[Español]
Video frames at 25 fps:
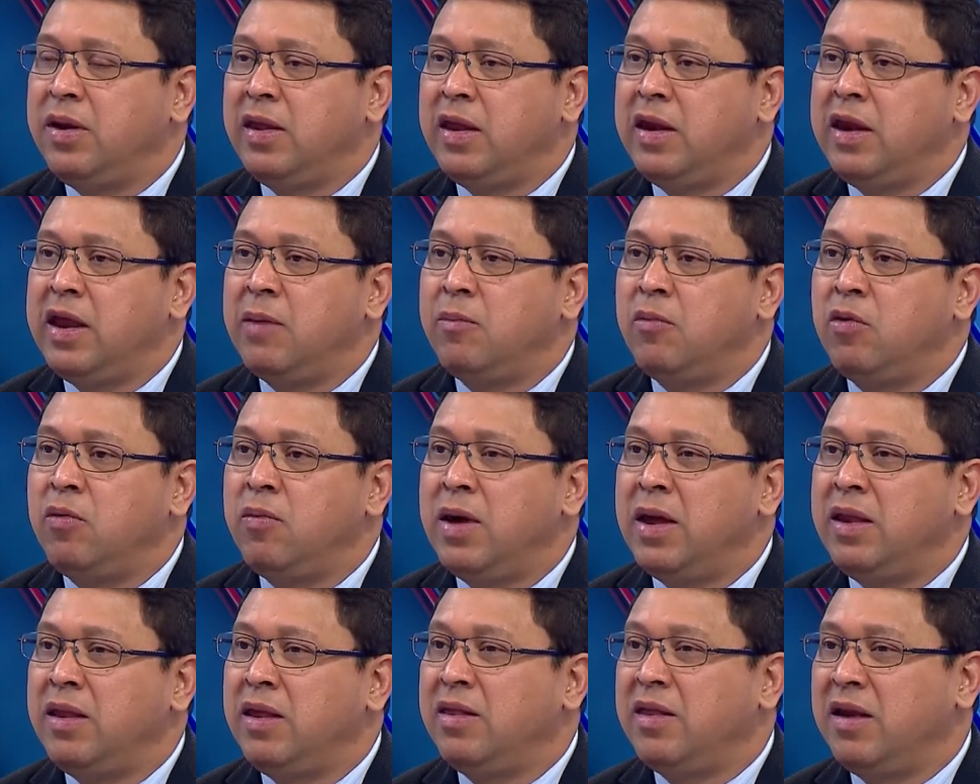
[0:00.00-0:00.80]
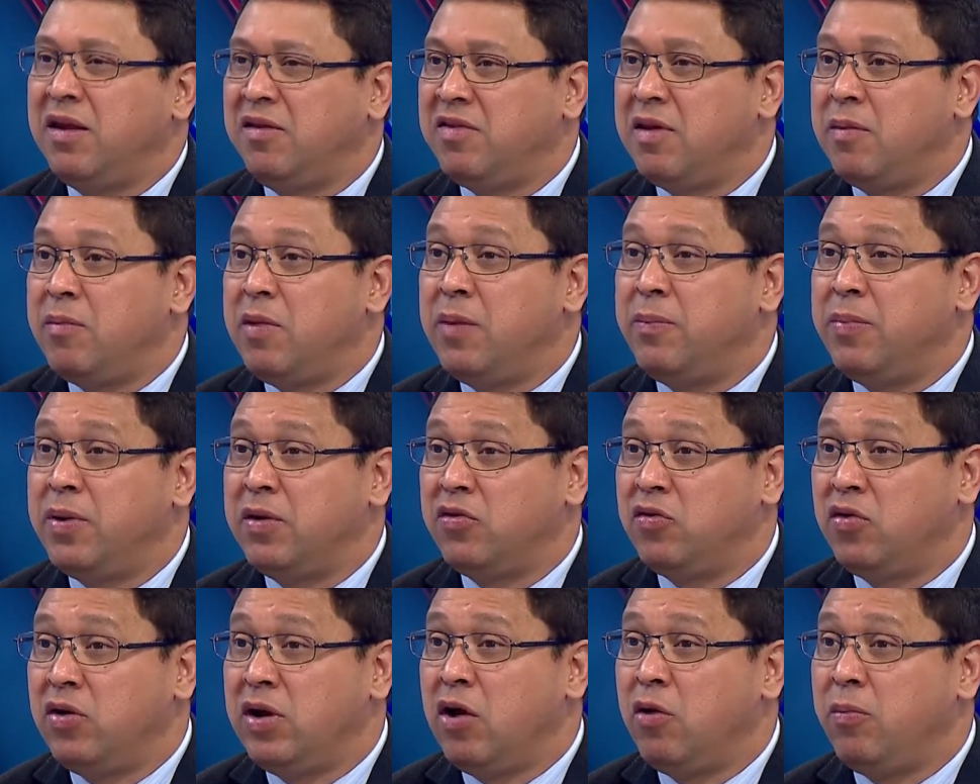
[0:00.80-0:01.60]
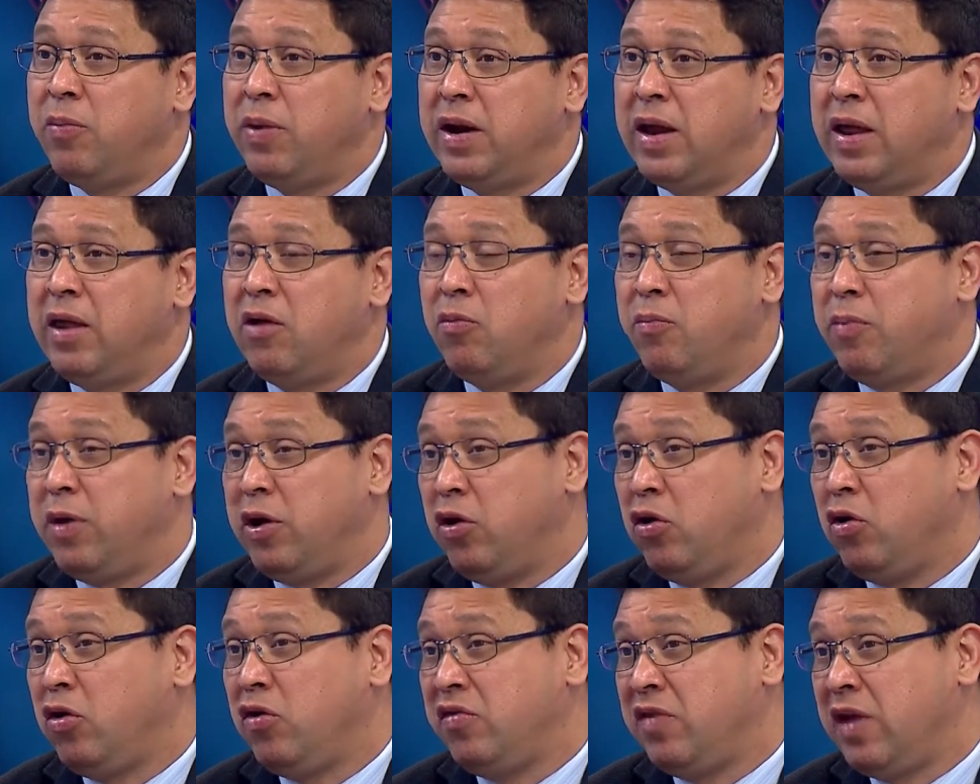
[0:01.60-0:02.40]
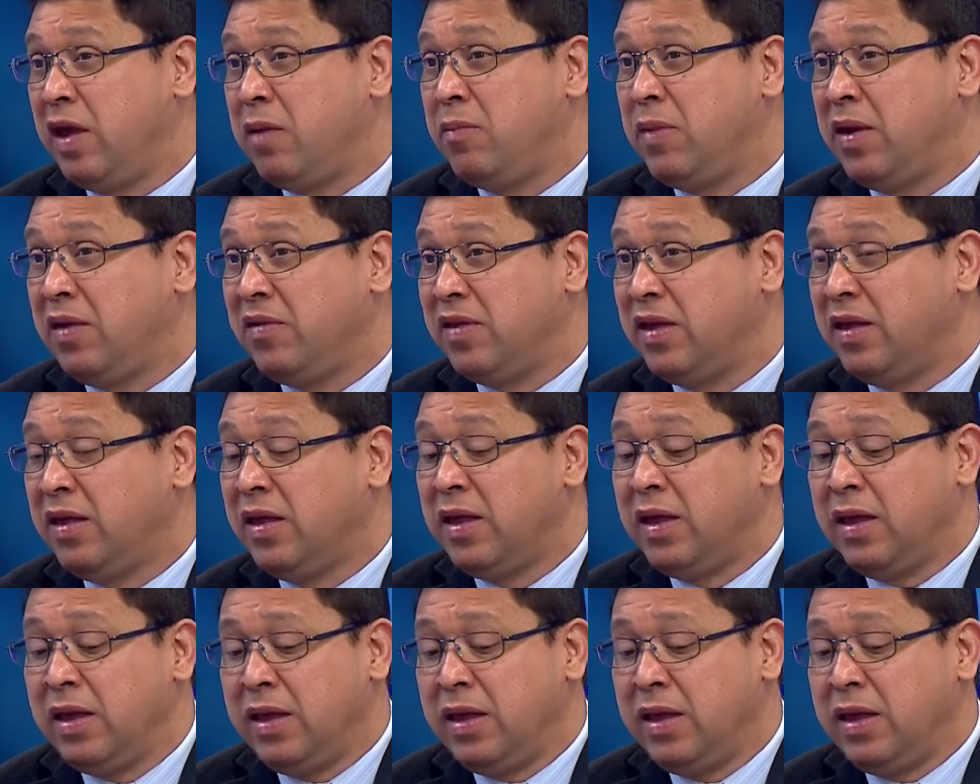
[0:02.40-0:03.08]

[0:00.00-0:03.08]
teníamos más de 13.000 personas operadas en un periodo de seis meses